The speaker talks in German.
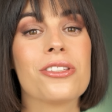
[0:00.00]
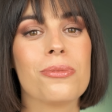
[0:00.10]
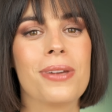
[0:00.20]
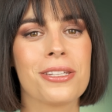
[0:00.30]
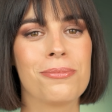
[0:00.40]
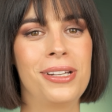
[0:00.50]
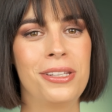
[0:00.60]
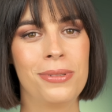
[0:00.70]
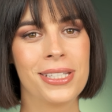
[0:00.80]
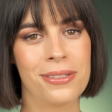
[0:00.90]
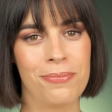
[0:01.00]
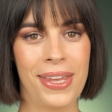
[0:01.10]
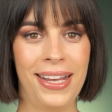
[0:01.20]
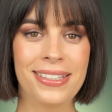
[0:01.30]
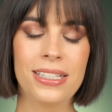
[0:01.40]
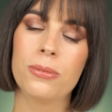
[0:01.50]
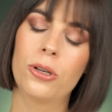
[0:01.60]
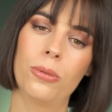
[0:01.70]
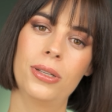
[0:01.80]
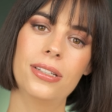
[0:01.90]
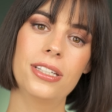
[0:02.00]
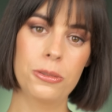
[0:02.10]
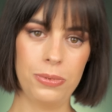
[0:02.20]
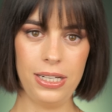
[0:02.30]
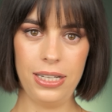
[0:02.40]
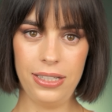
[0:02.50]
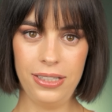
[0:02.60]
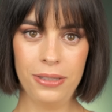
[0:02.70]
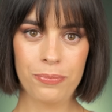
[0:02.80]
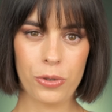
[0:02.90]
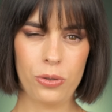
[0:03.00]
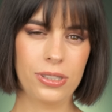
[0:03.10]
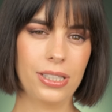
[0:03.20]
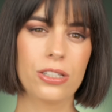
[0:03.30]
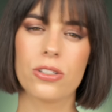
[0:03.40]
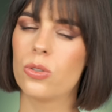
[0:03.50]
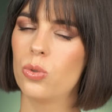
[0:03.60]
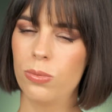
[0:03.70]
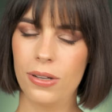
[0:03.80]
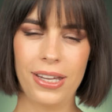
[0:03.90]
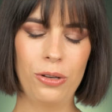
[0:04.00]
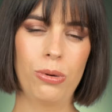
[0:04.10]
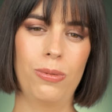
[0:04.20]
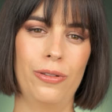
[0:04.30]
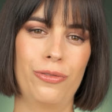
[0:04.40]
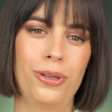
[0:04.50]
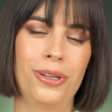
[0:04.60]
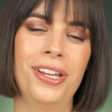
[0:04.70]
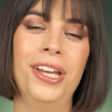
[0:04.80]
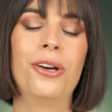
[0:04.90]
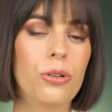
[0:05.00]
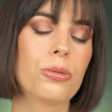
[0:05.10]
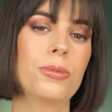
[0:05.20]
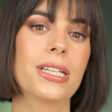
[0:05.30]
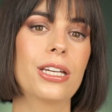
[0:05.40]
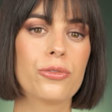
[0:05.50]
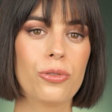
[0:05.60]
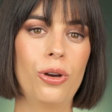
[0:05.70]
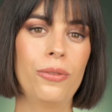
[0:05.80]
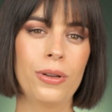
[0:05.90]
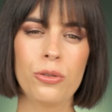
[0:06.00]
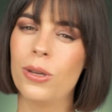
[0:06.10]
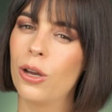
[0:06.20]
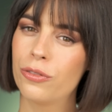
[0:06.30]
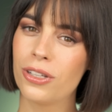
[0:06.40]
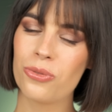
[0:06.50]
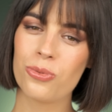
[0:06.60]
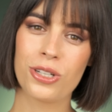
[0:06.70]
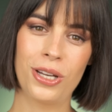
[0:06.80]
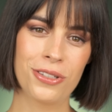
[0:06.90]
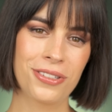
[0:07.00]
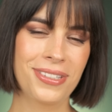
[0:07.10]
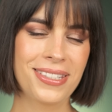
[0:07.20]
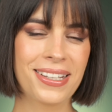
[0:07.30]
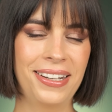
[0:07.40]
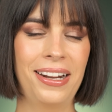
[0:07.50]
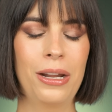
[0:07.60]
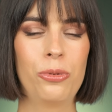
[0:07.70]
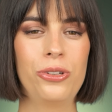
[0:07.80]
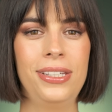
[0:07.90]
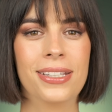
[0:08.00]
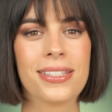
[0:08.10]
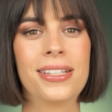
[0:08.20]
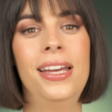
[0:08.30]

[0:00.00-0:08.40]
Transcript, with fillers: ihr zum ersten Mal hier bist, herzlich willkommen. Ich bin Eleni und ich rede super gerne über Parfum und ich würde mich echt freuen, wenn du mir öfter zuschaust und diesen Kanal abonnierst.